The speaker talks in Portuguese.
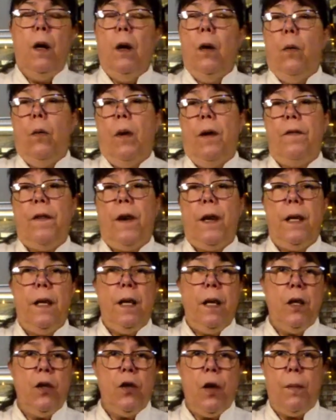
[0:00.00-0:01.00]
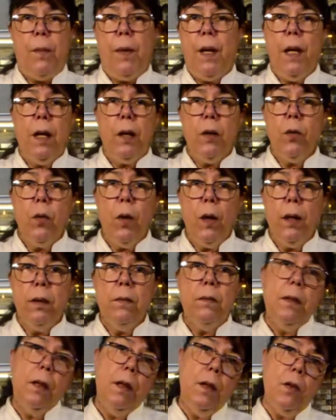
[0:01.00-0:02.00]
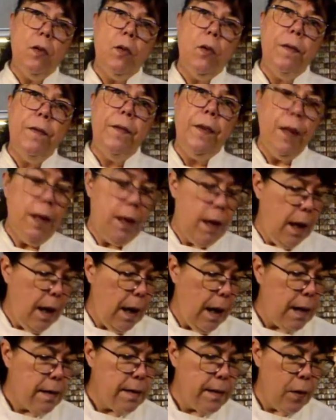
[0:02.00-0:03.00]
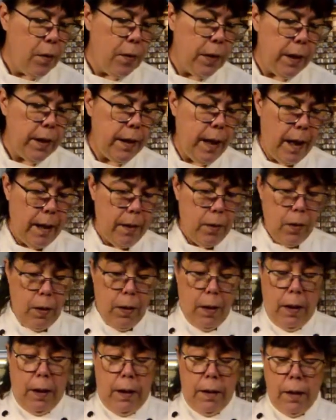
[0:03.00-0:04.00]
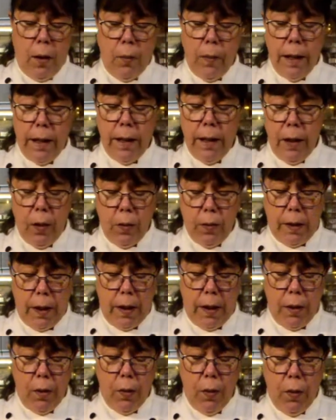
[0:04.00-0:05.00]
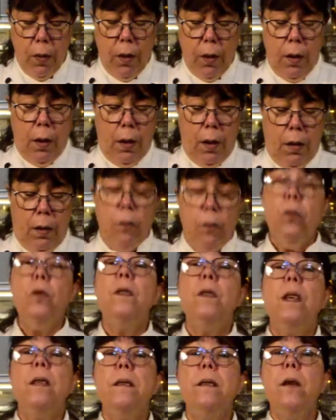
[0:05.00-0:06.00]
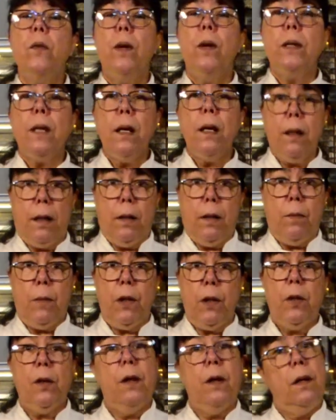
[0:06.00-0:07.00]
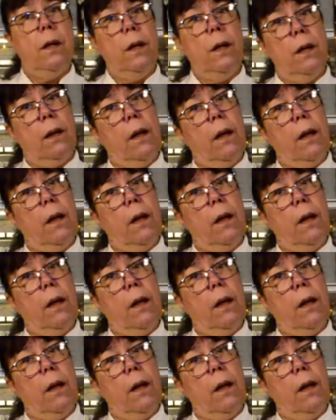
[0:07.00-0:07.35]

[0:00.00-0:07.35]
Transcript: uma farinha de amêndoa, isso fica a seu critério. Então aqui eu tenho 250 gramas, que na